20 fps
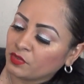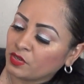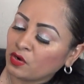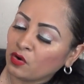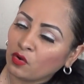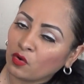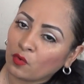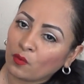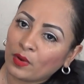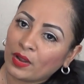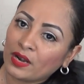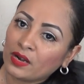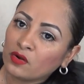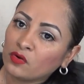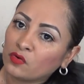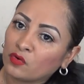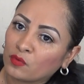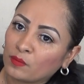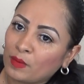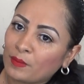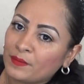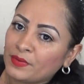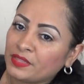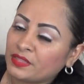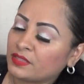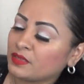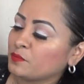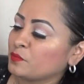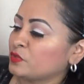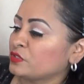lo cual
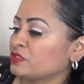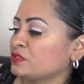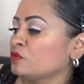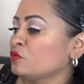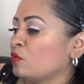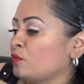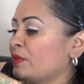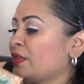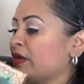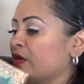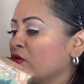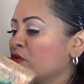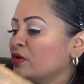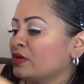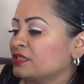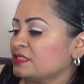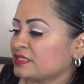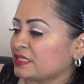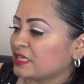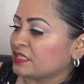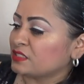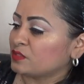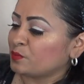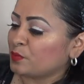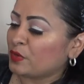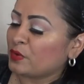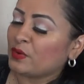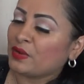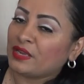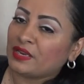normalmente pues no vienen con stands,
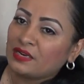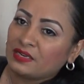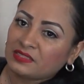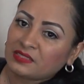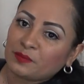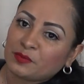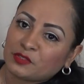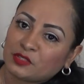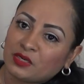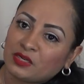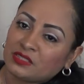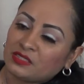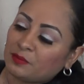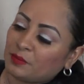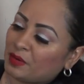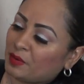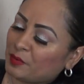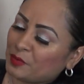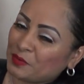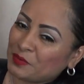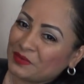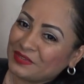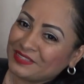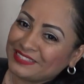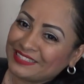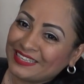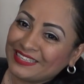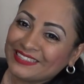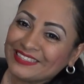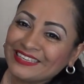pero esta persona sí me la mandó con un
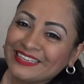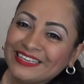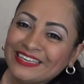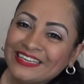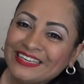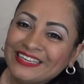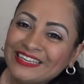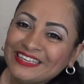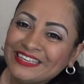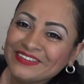stand. Y